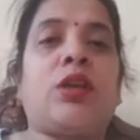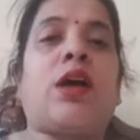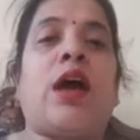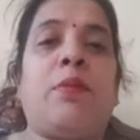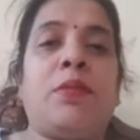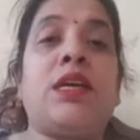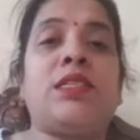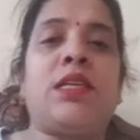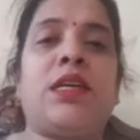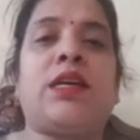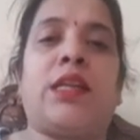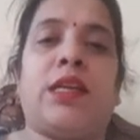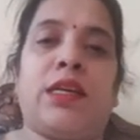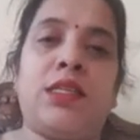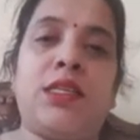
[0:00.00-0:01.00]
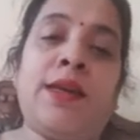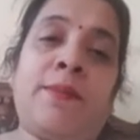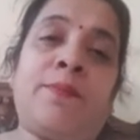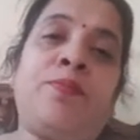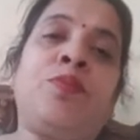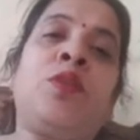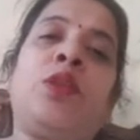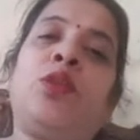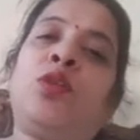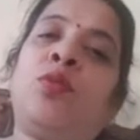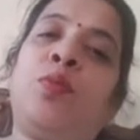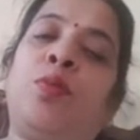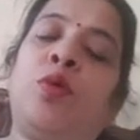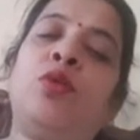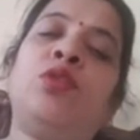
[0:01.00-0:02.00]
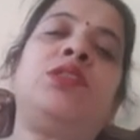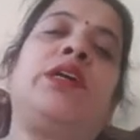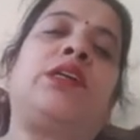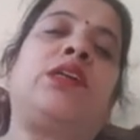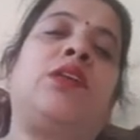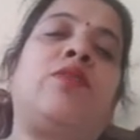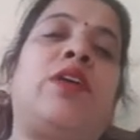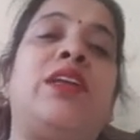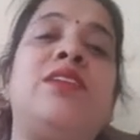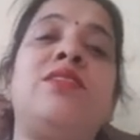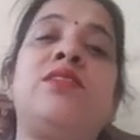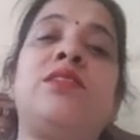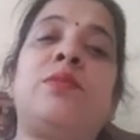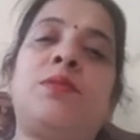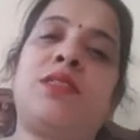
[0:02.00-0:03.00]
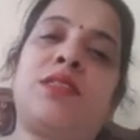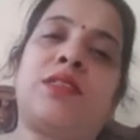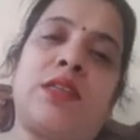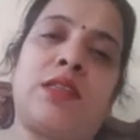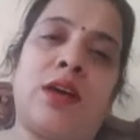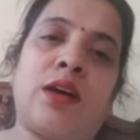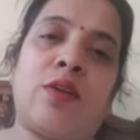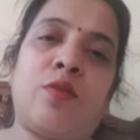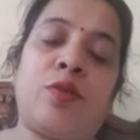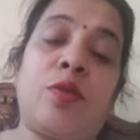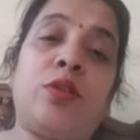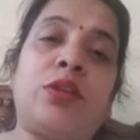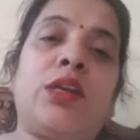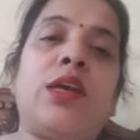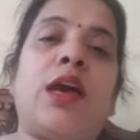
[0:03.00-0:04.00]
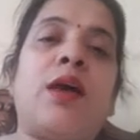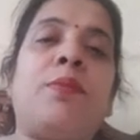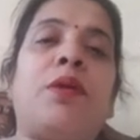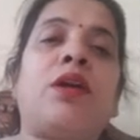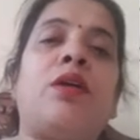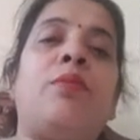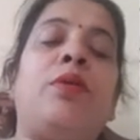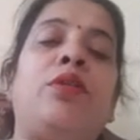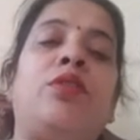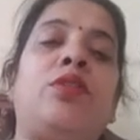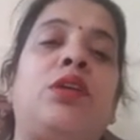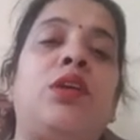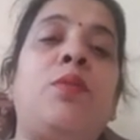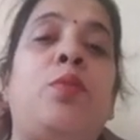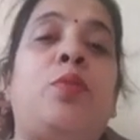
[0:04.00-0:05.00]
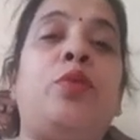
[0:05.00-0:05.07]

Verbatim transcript: काम कैसे करेंगे ठीक है तो बूट सेक्टर वायरस सबसे ज़्यादा हार्मफुल होता है ये आपके कंप्यूटर की